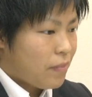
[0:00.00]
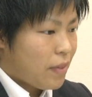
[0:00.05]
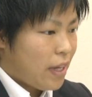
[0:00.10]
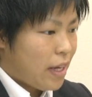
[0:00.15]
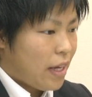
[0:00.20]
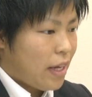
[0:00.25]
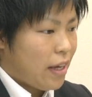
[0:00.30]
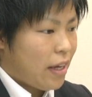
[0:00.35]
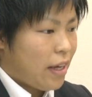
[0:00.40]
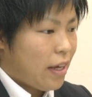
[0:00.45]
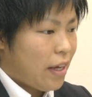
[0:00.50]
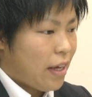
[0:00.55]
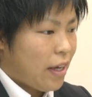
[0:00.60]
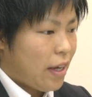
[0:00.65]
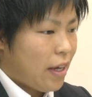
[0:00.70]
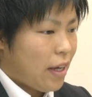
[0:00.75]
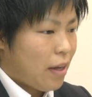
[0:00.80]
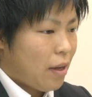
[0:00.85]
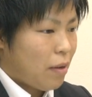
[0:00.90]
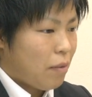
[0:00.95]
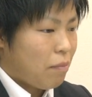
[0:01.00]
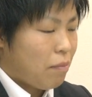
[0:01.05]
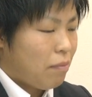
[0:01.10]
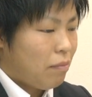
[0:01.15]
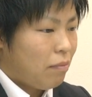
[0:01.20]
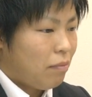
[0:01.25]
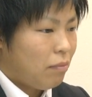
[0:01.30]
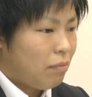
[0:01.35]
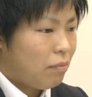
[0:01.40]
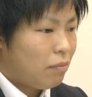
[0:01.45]

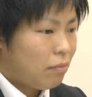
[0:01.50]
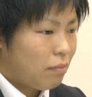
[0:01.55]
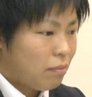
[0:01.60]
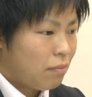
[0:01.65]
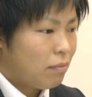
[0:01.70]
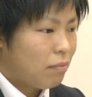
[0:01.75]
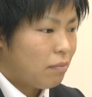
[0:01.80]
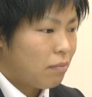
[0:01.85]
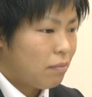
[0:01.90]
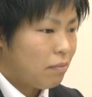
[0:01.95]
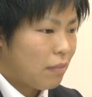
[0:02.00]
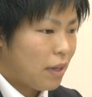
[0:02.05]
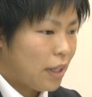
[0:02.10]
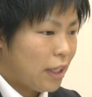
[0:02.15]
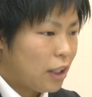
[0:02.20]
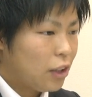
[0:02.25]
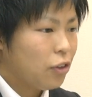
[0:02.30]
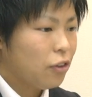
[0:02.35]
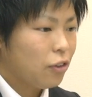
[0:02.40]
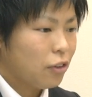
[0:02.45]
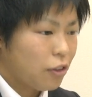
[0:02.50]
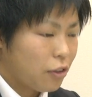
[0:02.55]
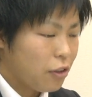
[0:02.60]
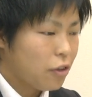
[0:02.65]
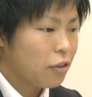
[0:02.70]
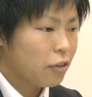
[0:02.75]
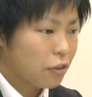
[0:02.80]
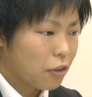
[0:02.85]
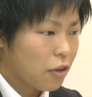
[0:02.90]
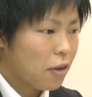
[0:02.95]
えーまあ、練習
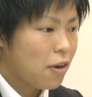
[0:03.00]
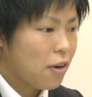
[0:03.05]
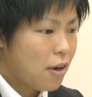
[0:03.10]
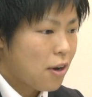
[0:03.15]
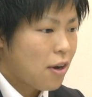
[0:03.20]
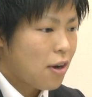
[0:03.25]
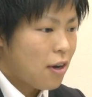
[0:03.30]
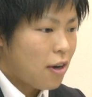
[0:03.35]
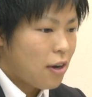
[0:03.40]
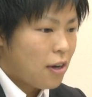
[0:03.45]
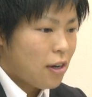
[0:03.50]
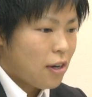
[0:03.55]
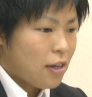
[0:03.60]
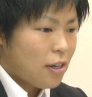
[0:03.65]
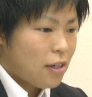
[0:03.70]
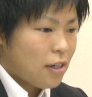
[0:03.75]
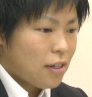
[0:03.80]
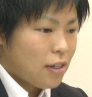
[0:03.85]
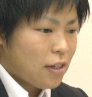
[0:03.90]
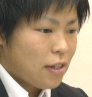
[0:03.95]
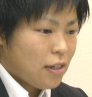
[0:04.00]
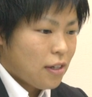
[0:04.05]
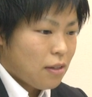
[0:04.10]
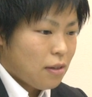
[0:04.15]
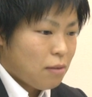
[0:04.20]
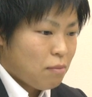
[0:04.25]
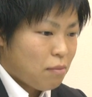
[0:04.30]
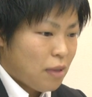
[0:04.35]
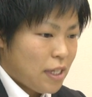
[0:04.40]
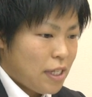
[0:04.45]
量と、
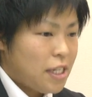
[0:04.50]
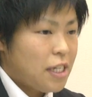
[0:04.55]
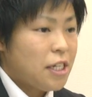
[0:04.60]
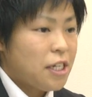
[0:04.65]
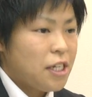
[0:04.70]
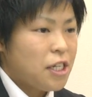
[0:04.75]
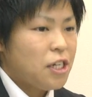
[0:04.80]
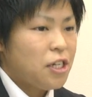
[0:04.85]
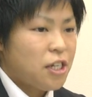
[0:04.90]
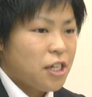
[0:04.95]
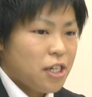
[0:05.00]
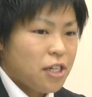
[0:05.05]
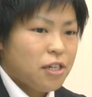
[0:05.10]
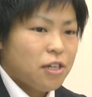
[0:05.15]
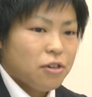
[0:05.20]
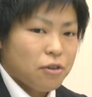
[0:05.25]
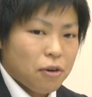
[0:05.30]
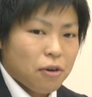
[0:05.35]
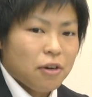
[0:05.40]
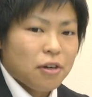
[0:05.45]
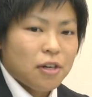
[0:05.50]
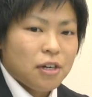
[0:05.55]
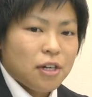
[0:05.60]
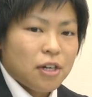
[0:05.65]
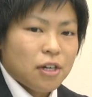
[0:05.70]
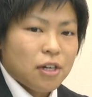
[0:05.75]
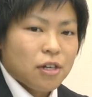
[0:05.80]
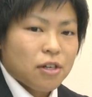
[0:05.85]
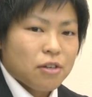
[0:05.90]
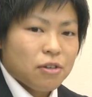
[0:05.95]
まあ、一日一日を
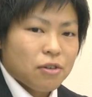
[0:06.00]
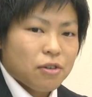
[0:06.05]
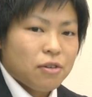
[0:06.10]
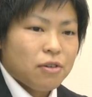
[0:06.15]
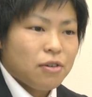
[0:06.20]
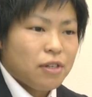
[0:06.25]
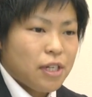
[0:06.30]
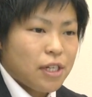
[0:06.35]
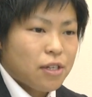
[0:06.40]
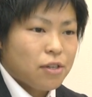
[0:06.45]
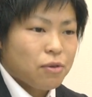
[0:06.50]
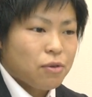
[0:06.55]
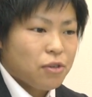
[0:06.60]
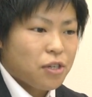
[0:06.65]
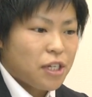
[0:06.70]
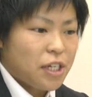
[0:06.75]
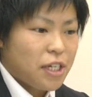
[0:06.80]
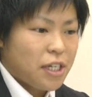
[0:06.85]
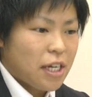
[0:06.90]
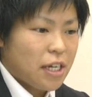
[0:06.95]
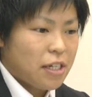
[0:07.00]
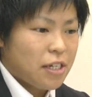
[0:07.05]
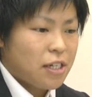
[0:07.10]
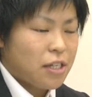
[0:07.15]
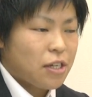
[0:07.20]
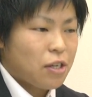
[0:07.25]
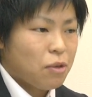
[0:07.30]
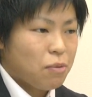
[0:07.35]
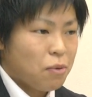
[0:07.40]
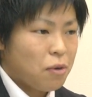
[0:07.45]
そういうふうに過ごしてきたんです
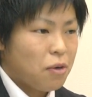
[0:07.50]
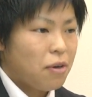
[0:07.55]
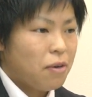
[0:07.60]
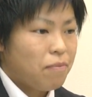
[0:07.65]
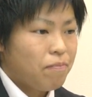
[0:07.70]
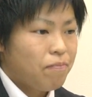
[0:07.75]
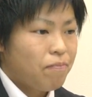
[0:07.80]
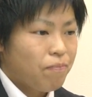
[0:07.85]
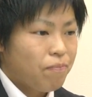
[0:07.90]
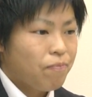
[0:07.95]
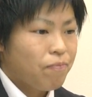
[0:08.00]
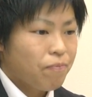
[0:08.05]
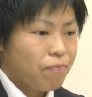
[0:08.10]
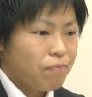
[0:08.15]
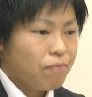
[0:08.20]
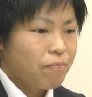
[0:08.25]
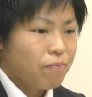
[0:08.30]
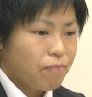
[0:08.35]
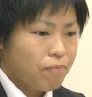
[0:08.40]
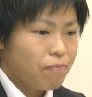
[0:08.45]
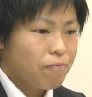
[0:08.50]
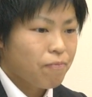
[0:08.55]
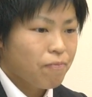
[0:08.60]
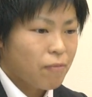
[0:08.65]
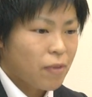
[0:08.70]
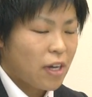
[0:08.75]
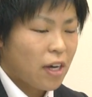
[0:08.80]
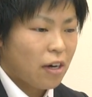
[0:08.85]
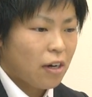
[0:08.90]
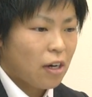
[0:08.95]
けども、うん、
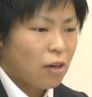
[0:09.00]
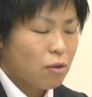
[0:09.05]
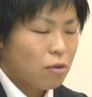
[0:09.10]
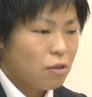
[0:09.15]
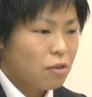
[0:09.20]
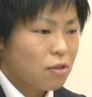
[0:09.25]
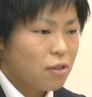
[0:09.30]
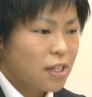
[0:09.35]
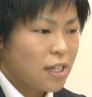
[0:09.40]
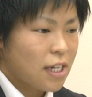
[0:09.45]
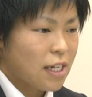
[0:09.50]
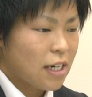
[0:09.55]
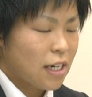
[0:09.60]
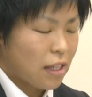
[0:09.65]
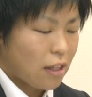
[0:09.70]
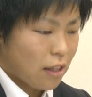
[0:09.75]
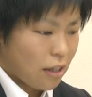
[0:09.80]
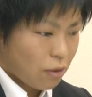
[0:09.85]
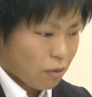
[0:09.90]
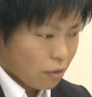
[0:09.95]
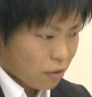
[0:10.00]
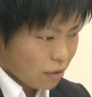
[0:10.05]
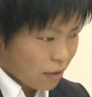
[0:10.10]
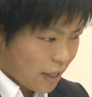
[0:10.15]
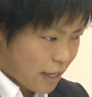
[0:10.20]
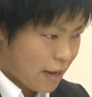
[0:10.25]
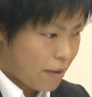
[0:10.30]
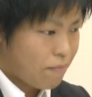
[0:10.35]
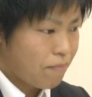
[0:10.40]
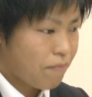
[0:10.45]
結果を残せなかったこと
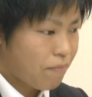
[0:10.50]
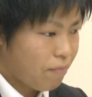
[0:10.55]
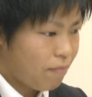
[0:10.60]
で